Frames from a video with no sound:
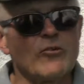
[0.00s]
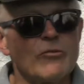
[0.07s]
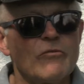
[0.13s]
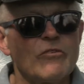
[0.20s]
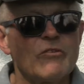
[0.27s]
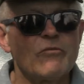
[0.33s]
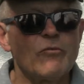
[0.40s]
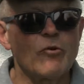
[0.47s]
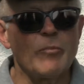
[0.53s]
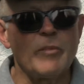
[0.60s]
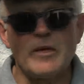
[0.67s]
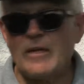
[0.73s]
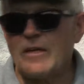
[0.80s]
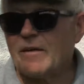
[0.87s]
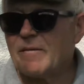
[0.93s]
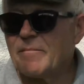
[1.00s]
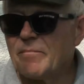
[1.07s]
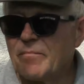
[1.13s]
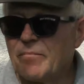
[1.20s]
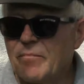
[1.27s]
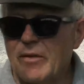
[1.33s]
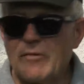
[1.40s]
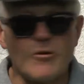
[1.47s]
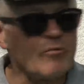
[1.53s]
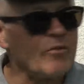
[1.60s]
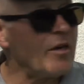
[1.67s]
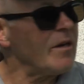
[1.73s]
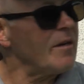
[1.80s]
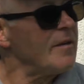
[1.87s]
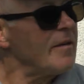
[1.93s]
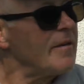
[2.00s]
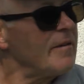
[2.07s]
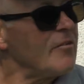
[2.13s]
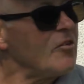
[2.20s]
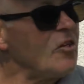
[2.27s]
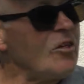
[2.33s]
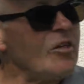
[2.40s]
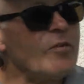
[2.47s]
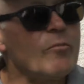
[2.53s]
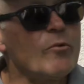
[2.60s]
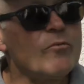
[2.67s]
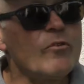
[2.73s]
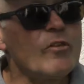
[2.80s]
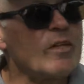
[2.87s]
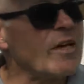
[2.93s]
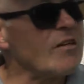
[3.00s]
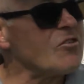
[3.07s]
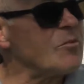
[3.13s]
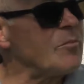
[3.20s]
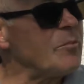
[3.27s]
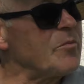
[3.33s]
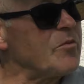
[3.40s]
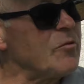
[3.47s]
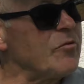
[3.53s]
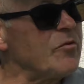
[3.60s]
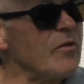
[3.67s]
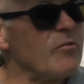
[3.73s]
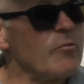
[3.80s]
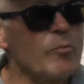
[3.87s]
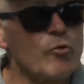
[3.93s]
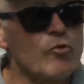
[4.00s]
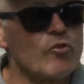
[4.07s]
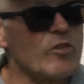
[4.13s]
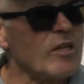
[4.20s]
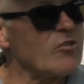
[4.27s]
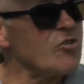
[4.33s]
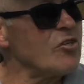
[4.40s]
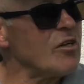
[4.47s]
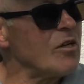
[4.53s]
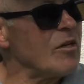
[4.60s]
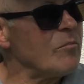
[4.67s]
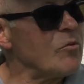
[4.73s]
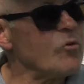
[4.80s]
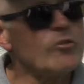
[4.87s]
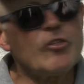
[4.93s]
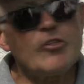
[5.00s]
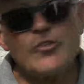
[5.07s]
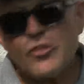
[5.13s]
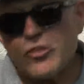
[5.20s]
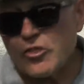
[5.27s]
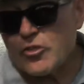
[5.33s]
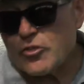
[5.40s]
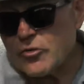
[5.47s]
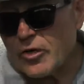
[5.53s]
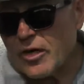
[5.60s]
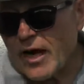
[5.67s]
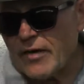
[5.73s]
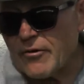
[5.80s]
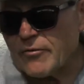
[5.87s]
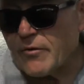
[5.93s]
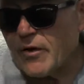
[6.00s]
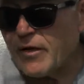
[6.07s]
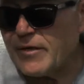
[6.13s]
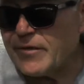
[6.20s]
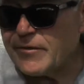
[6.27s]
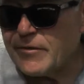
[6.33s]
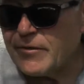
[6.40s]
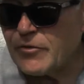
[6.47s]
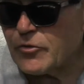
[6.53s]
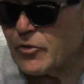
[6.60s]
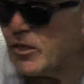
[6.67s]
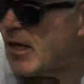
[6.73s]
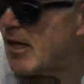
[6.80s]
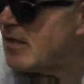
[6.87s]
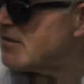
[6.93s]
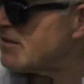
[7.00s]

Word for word: to wy dwóch byli, panowie. I mówi tak, żeby psów nie wypuszczać, bo oni dziki ściągają. To ja